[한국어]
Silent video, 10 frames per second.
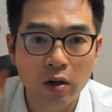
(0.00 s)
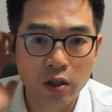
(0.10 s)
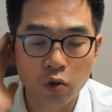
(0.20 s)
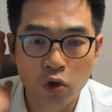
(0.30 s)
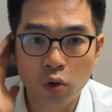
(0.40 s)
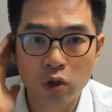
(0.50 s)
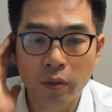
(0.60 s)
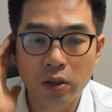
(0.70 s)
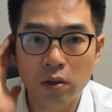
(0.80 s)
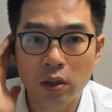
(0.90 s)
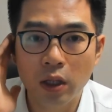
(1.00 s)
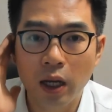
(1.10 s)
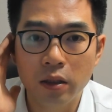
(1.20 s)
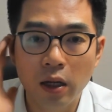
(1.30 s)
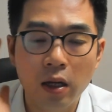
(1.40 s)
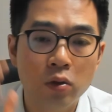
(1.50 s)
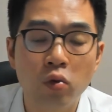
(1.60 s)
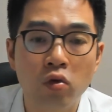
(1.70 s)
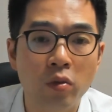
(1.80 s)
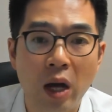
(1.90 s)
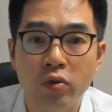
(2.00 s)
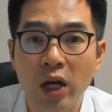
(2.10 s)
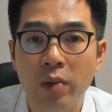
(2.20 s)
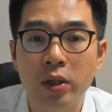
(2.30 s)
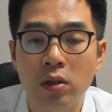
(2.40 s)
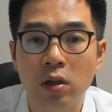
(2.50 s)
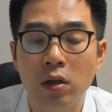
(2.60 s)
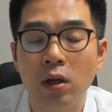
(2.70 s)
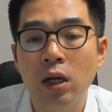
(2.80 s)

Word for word: 이 귀로서만 듣는 게 아니라 손으로 마무리하면서